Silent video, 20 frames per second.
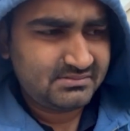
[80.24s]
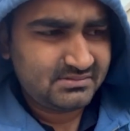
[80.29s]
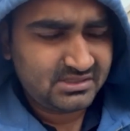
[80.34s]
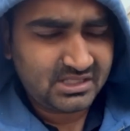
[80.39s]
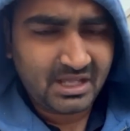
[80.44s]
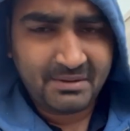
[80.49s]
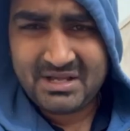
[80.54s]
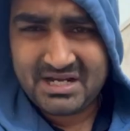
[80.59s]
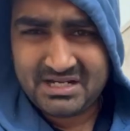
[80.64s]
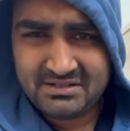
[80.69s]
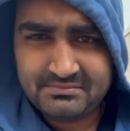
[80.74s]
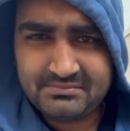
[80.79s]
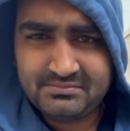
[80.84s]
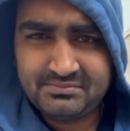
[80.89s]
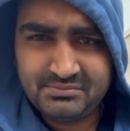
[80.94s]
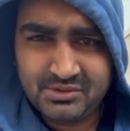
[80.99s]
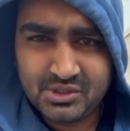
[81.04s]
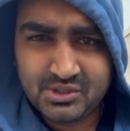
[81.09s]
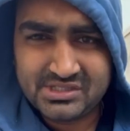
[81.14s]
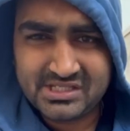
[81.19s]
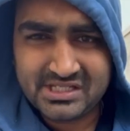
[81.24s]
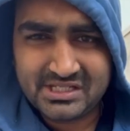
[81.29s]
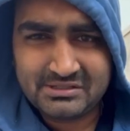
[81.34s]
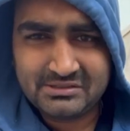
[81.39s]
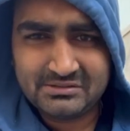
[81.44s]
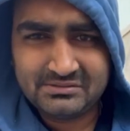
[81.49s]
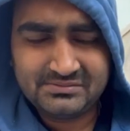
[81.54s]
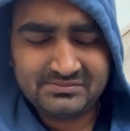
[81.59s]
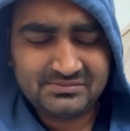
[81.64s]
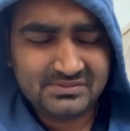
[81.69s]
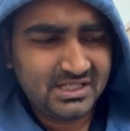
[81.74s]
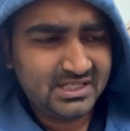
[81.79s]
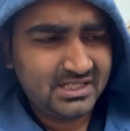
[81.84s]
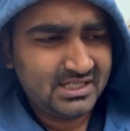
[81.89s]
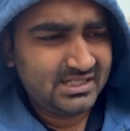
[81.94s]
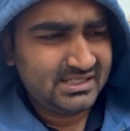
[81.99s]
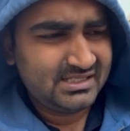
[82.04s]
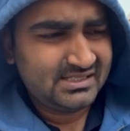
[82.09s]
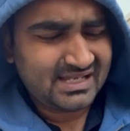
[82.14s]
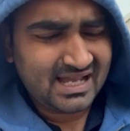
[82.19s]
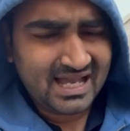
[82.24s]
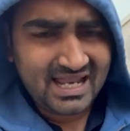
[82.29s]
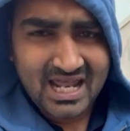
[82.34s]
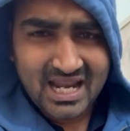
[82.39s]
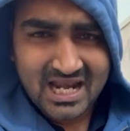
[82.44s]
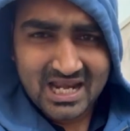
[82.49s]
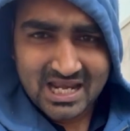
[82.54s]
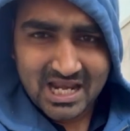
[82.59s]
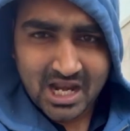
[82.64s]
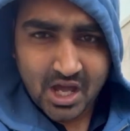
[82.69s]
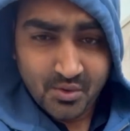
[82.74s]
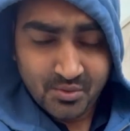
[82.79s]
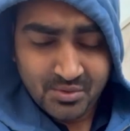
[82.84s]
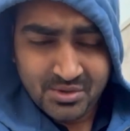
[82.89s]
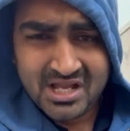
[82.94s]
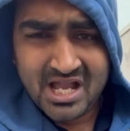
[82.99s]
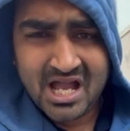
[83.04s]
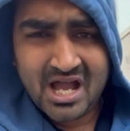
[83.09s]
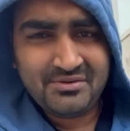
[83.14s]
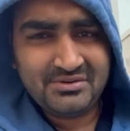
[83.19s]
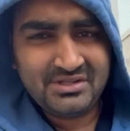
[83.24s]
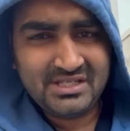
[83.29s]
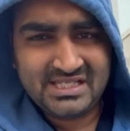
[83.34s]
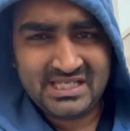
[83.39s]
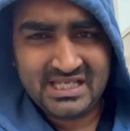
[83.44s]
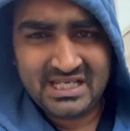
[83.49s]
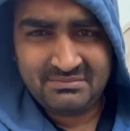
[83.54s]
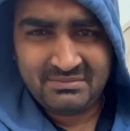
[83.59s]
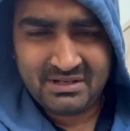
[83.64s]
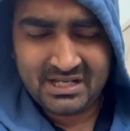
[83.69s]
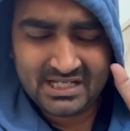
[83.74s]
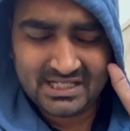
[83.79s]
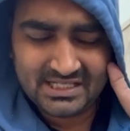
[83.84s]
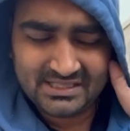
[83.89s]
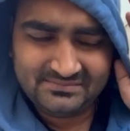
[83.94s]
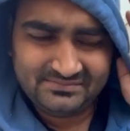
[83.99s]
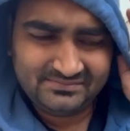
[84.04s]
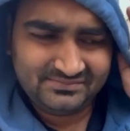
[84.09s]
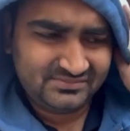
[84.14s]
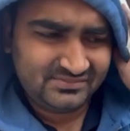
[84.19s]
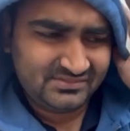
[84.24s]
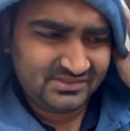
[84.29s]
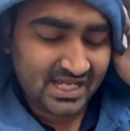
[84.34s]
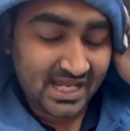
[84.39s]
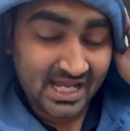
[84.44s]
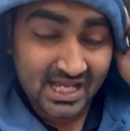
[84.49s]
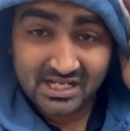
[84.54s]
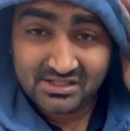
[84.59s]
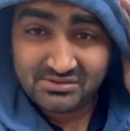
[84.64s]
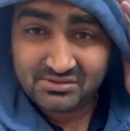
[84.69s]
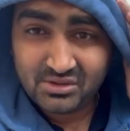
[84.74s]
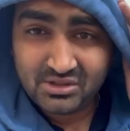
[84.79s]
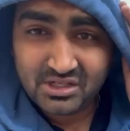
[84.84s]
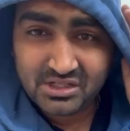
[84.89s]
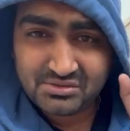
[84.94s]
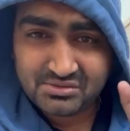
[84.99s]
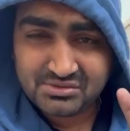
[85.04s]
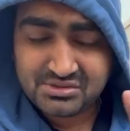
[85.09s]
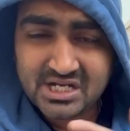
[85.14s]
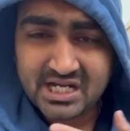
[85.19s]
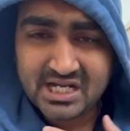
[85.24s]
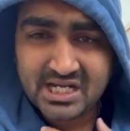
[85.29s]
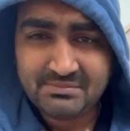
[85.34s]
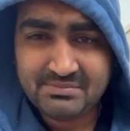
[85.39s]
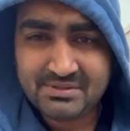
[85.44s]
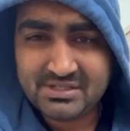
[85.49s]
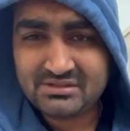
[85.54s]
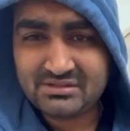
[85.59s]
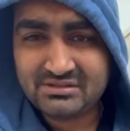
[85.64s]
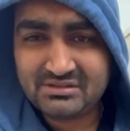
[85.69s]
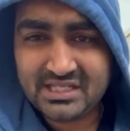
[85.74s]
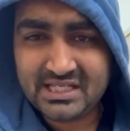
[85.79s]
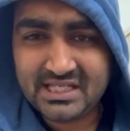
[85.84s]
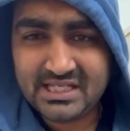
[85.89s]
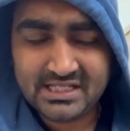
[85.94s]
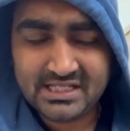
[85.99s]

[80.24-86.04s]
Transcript: తమన్ మ్యూజిక్ చాలా లౌడ్గా ఉంది సినిమా చాలా చోట్ల చూసినట్టు అనిపిస్తుంది